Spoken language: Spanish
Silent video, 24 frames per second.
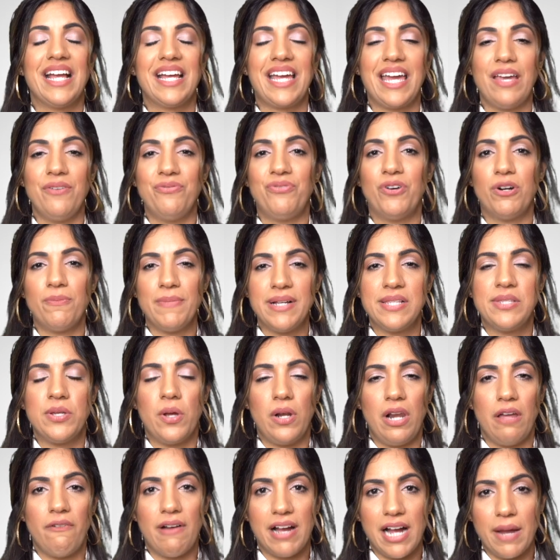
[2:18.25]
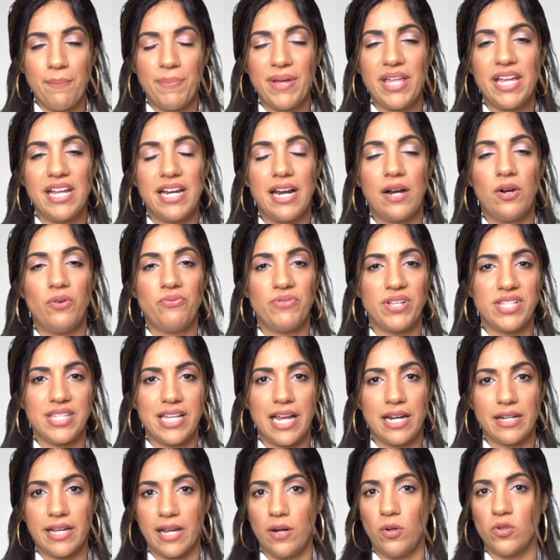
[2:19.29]
¿Qué información le van a pedir al
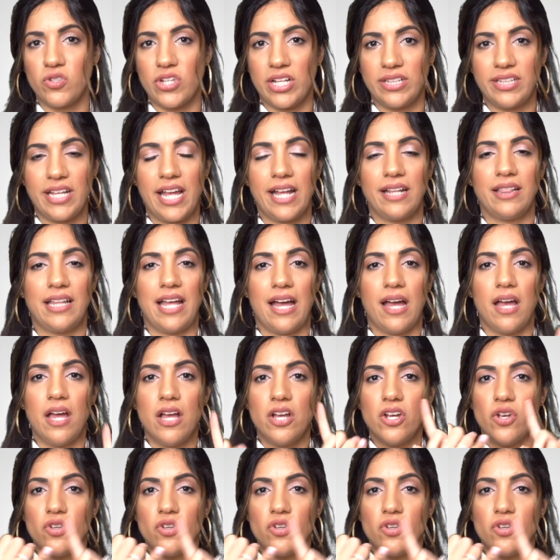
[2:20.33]
oficial que los atienda?